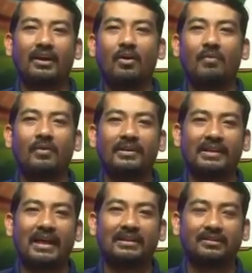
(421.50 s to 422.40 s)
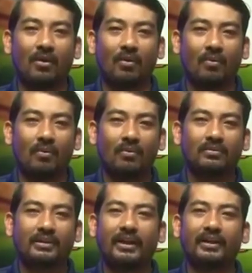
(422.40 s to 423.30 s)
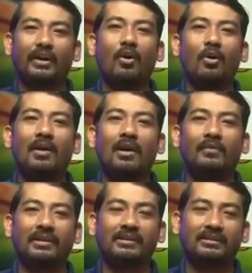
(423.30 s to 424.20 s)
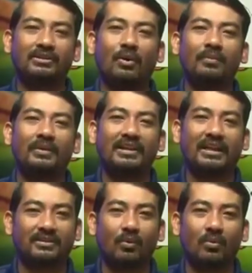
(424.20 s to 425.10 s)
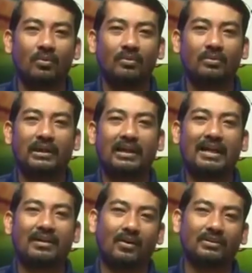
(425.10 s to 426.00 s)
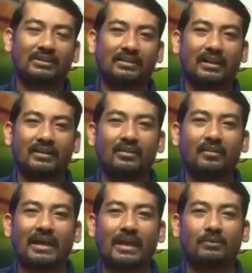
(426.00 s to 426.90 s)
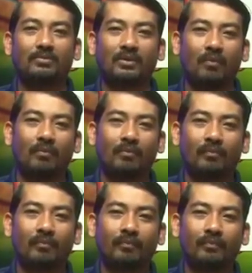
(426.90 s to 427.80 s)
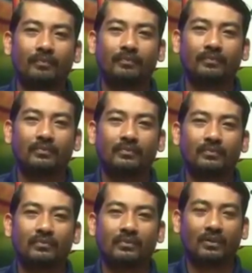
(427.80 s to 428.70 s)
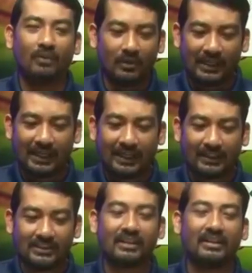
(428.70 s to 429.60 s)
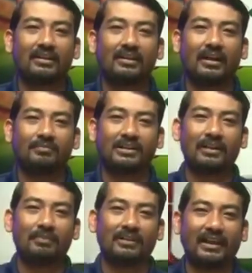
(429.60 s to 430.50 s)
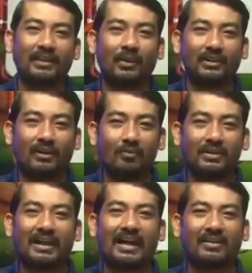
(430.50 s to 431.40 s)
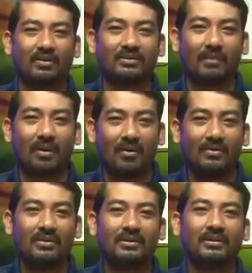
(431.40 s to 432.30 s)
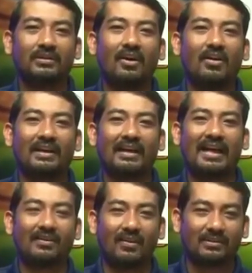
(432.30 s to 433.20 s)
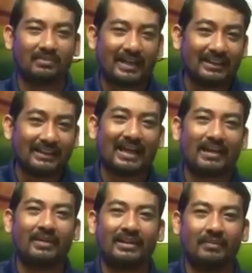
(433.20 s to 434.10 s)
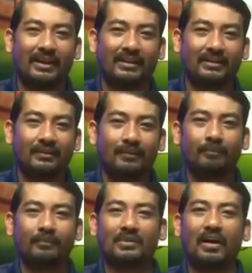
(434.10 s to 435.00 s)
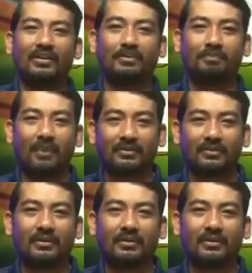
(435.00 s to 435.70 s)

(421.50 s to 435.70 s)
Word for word: đồ mà vĩnh a sẽ nổ cái đồ mà vĩnh Tomiyasu cái la co sắt thần nơi lồng đạp thùng thùng luôn ai chỉ lậm chia và tê môi thống cái la co sờ bố đo cái lá co sầm khăn đã không mình không mình đo chụp pon